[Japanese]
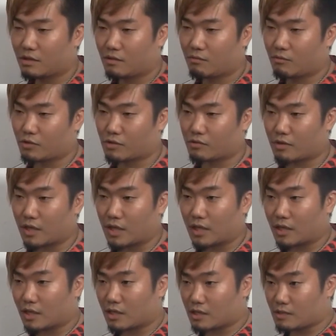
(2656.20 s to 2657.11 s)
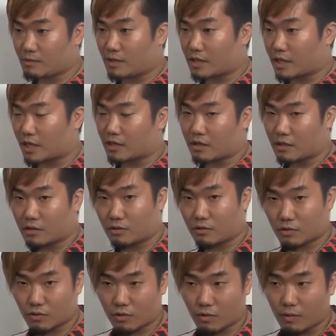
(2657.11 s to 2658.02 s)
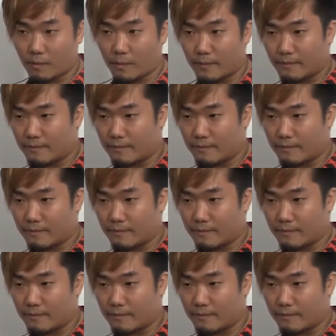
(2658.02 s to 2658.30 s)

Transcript: もしくはね、ダーツバーで働くこと